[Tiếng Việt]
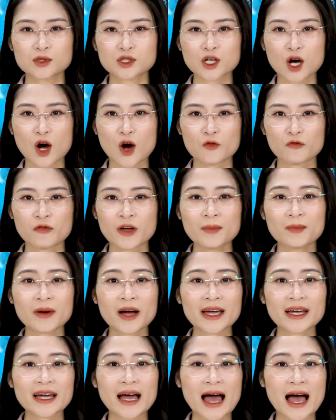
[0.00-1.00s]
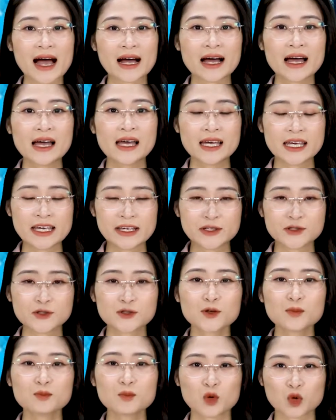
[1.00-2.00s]
cho phép khách hàng hình
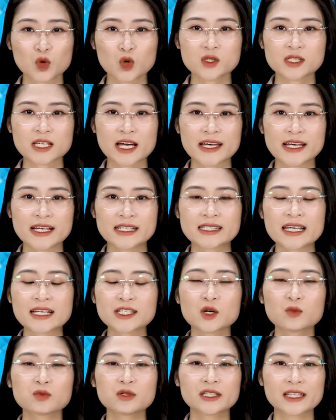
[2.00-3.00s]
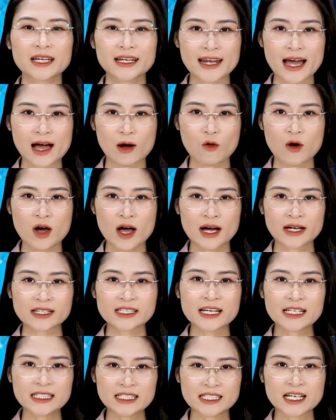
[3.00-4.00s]
dung một đôi giày sẽ trông như thế nào
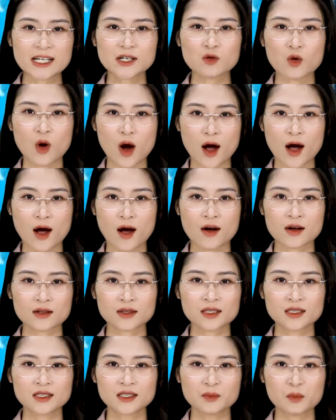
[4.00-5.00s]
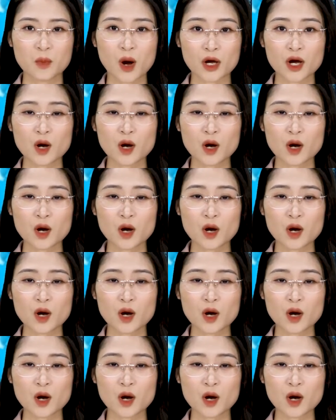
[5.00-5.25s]
trên chân của họ từ mọi